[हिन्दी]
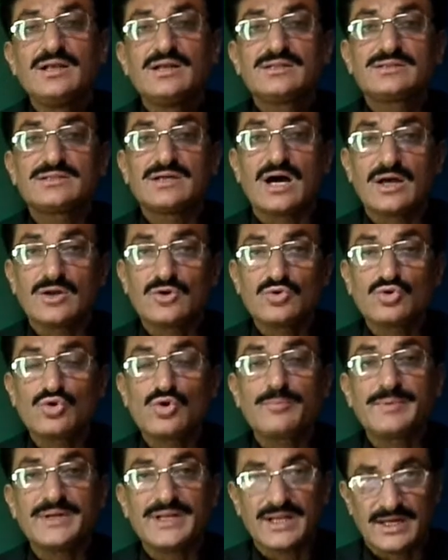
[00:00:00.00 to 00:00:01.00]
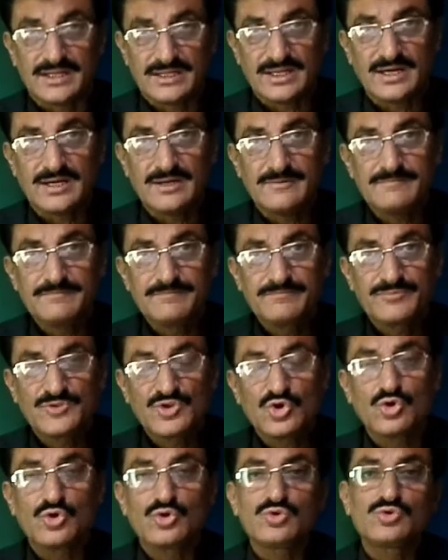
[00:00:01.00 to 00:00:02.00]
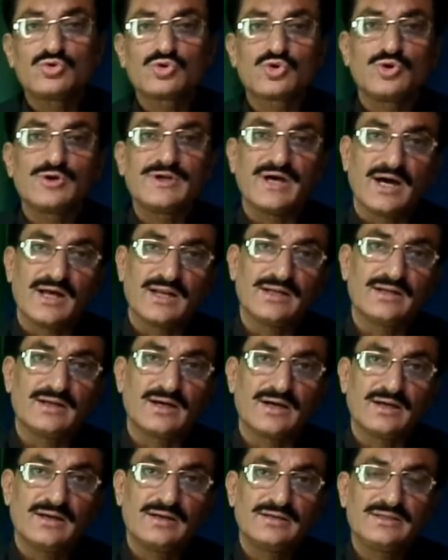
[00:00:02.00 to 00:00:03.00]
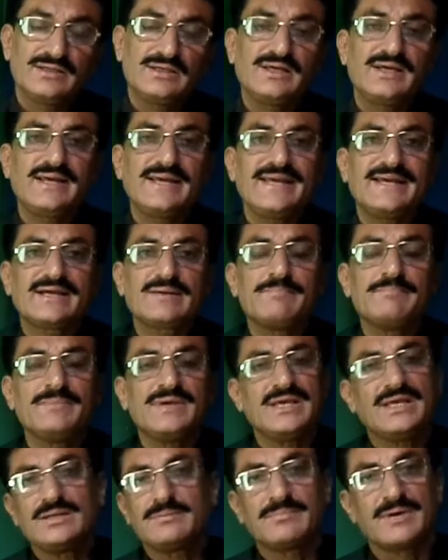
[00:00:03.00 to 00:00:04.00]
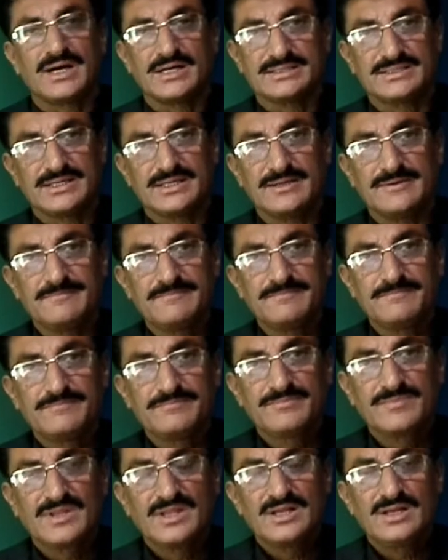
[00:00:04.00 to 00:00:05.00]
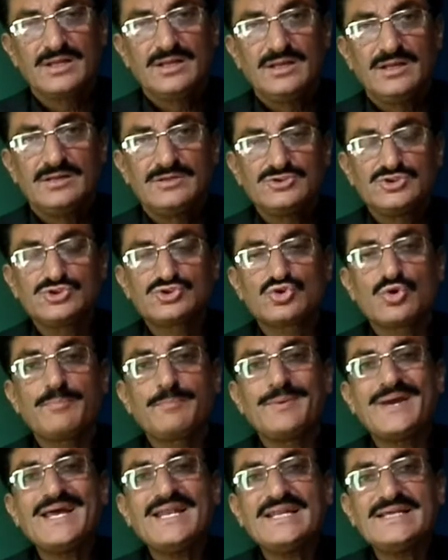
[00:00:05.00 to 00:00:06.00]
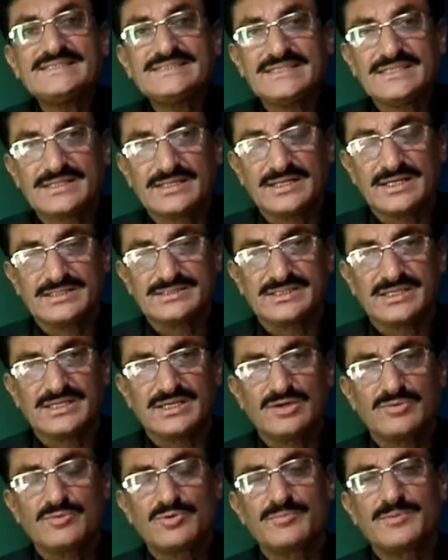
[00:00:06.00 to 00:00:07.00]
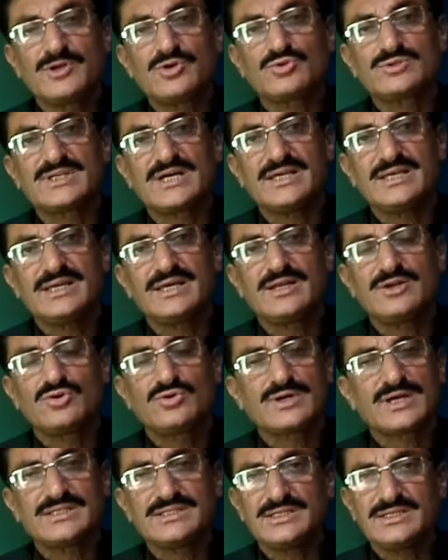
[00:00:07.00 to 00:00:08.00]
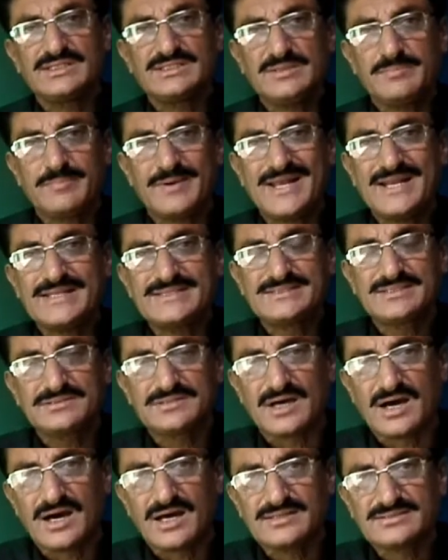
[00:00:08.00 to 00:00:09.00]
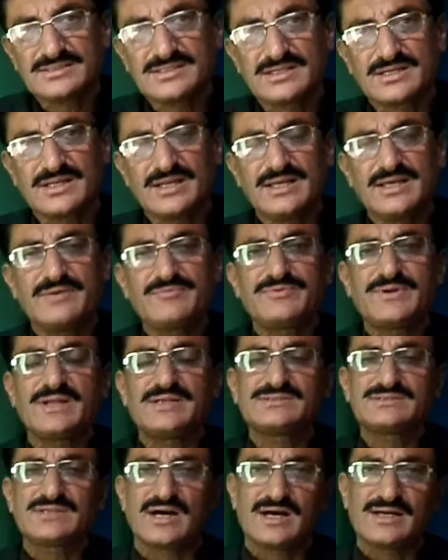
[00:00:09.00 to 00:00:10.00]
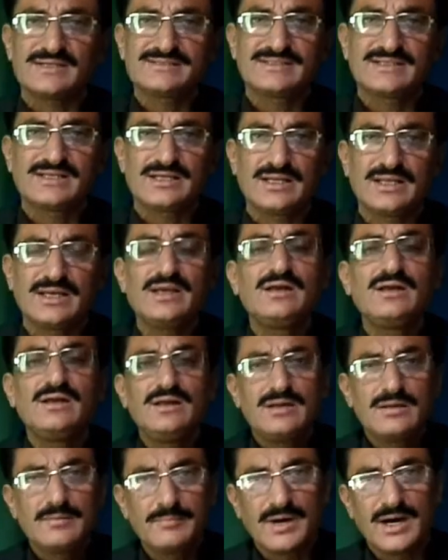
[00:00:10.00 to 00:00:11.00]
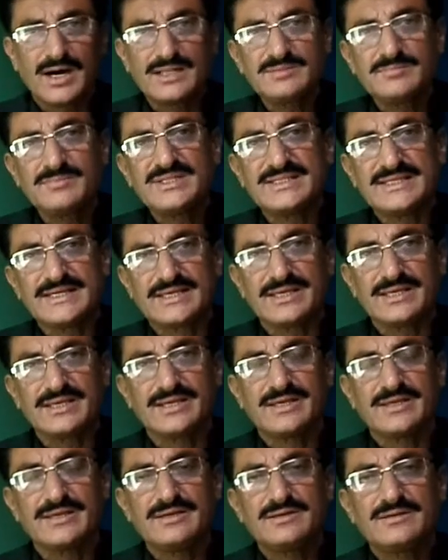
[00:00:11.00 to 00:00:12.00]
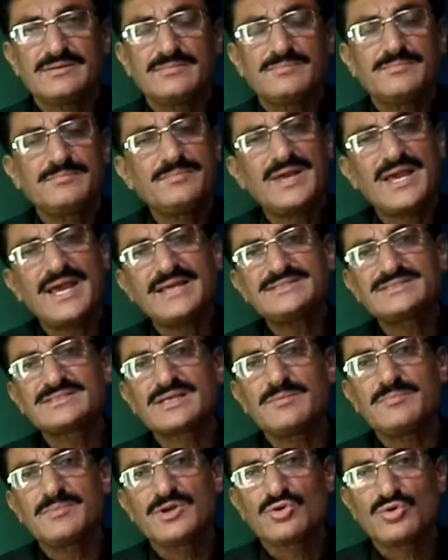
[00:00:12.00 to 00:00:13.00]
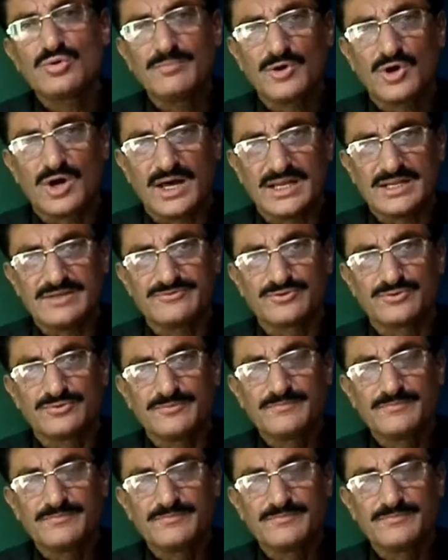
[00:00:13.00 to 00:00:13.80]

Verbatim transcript: तारों को बनाना और उनको डालना ये एक मेन बात है जिसको पहले सीखना चाहिए अमूमन होता है ये लोग कहते हैं नहीं जी पहले सितार सीख लें फिर साज सीख लें बाद में देखेंगे मैं इसके बिल्कुल मुखालिफ हूँ